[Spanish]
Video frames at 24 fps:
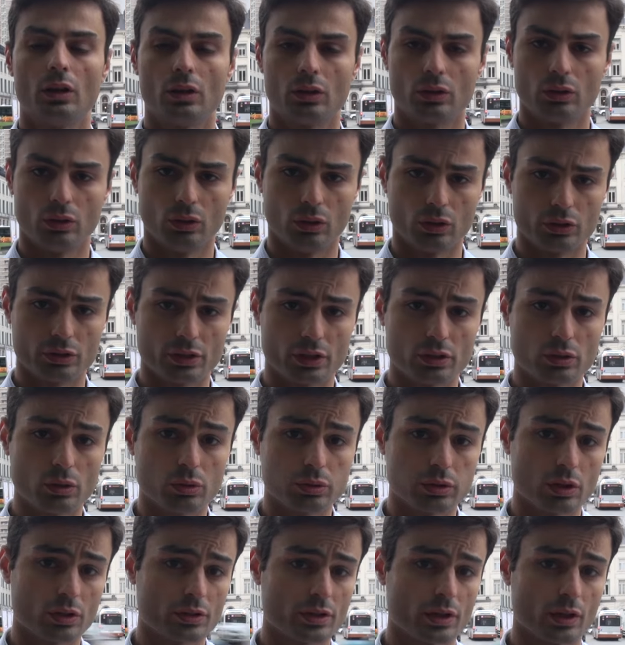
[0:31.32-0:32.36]
Con los
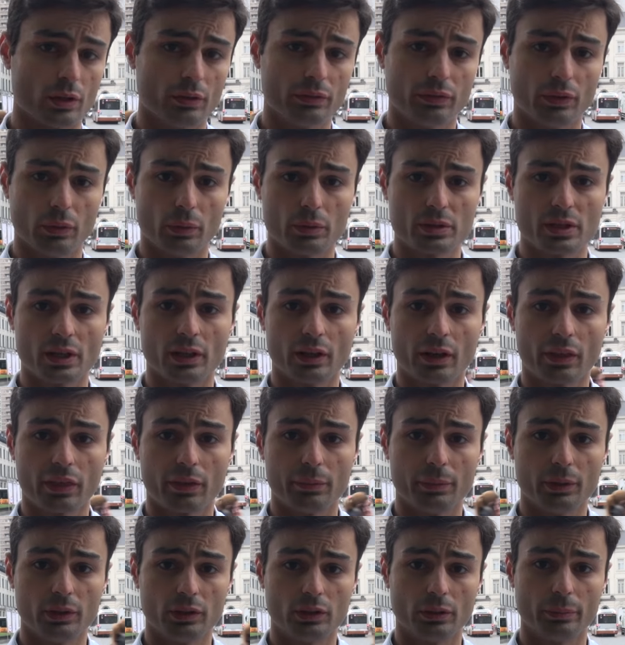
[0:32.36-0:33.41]
discursos xenófobos en
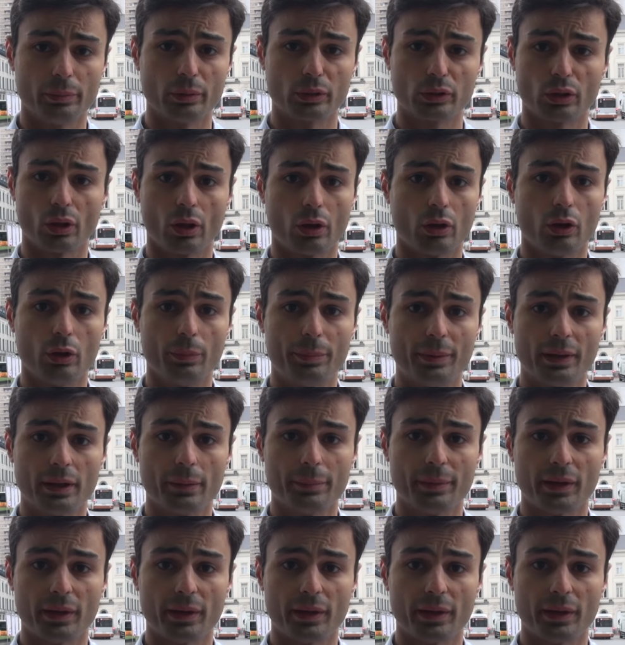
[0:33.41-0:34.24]
crecimiento por toda Europa,